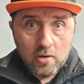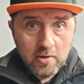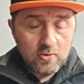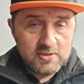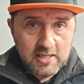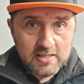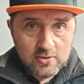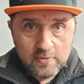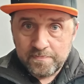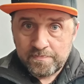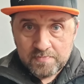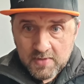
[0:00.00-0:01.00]
Aber gut, sei
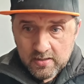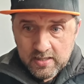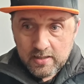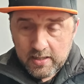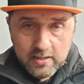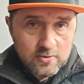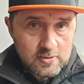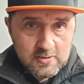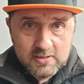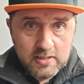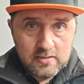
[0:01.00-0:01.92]
so. Lange Rede, kurzer